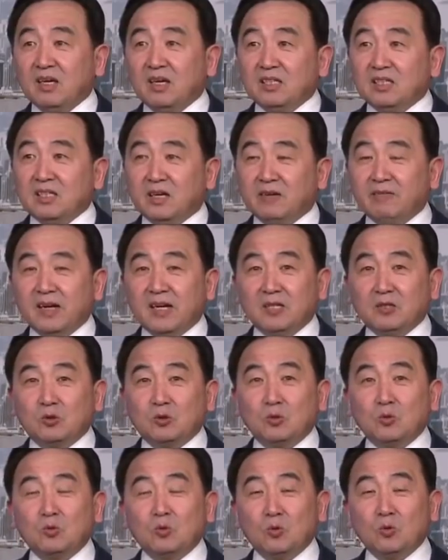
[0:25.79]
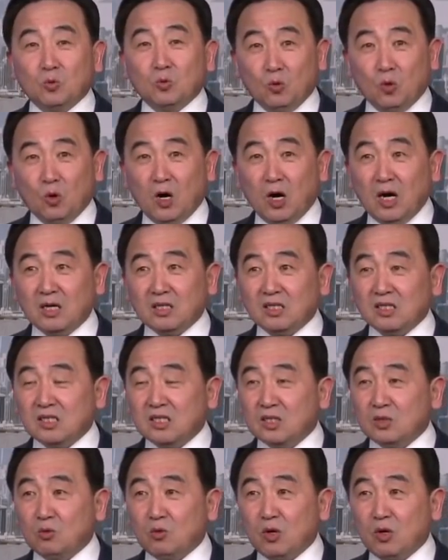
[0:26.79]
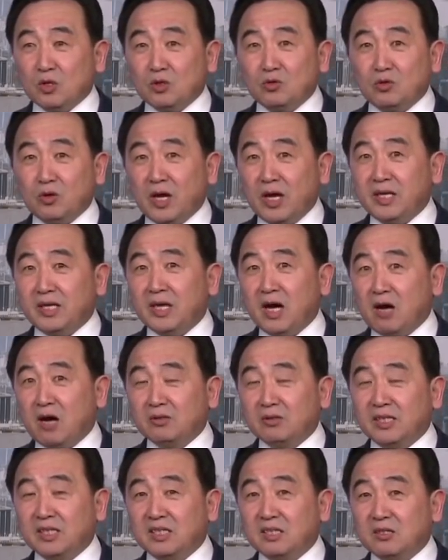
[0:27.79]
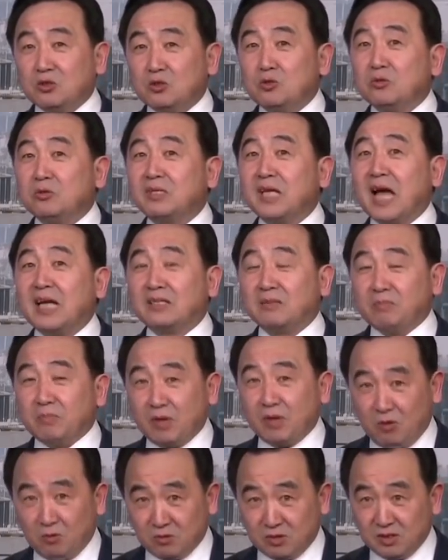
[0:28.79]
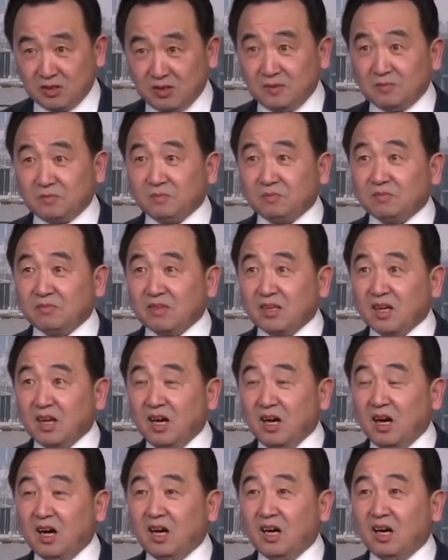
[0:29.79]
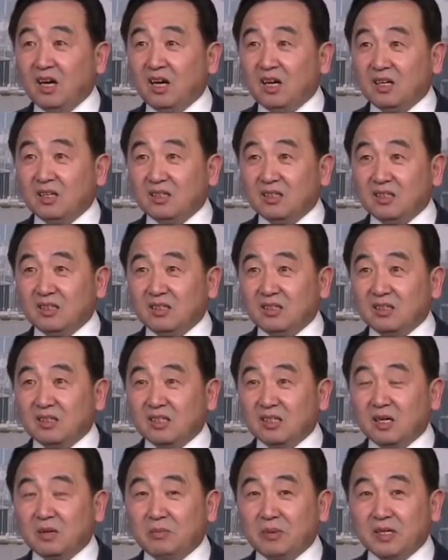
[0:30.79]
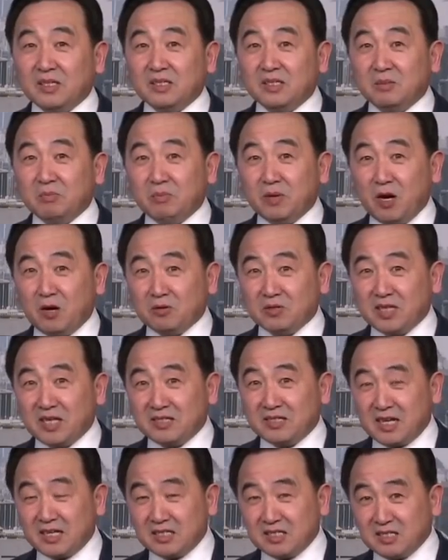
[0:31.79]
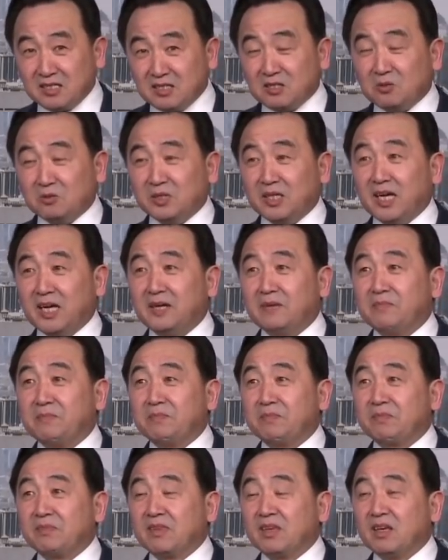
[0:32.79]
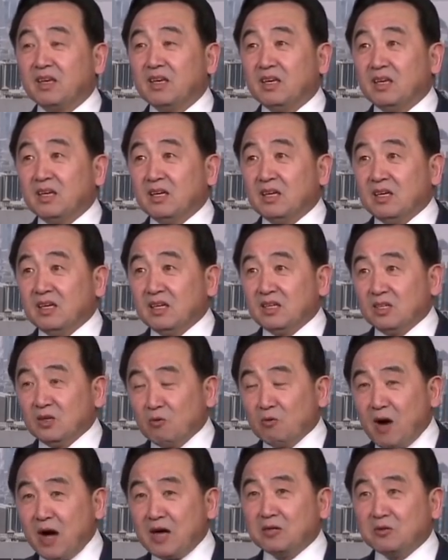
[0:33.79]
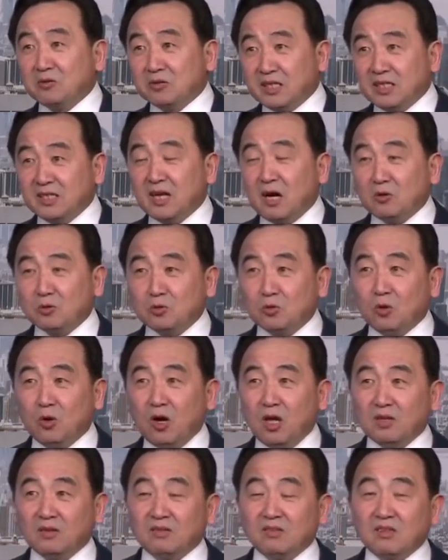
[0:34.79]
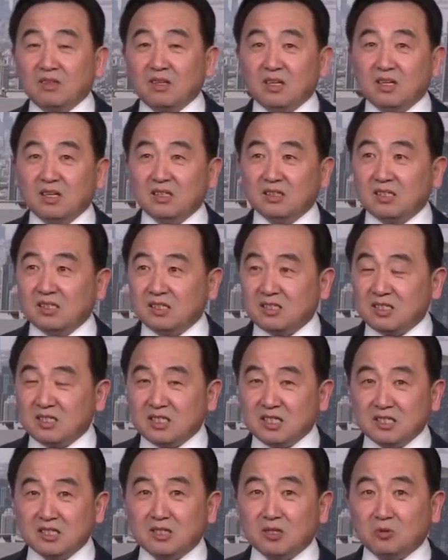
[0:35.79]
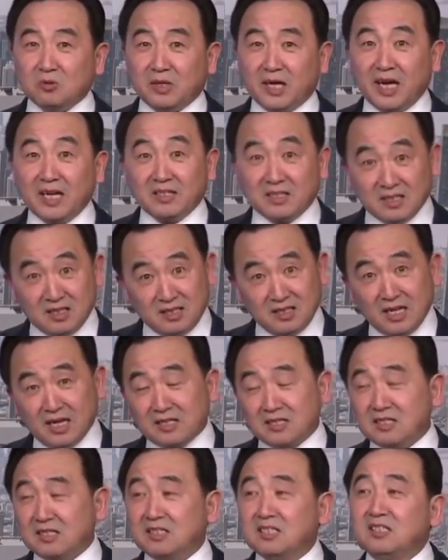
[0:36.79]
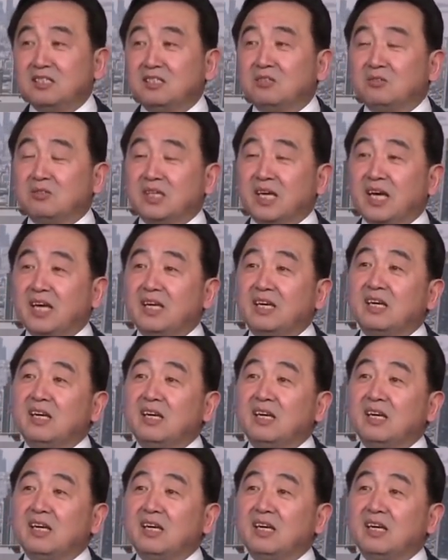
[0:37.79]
成为了中共国自我炫耀的一个巨大的标志。啊，特别是表现在辛丑年。有网友提到说，呃，这是辛丑年，今年是辛丑年。